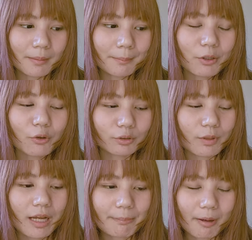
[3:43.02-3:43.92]
ปรากฏ
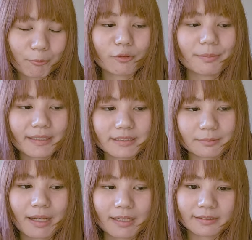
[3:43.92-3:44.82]
ว่าพอโพสต์ไปได้สัก
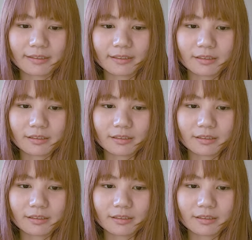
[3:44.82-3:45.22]
พักเนี่ย